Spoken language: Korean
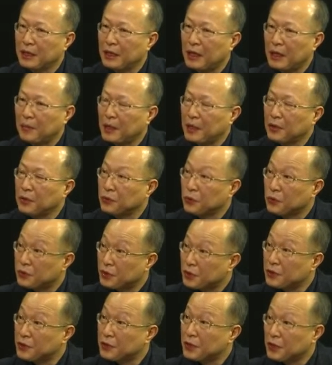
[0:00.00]
아마도
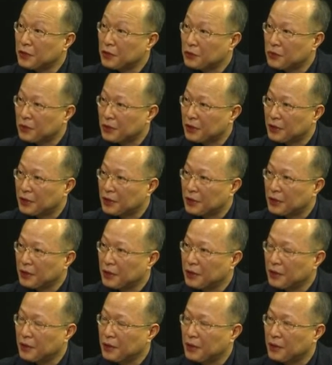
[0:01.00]
유전적인
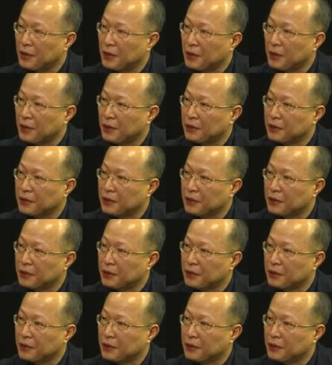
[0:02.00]
요인들이 예,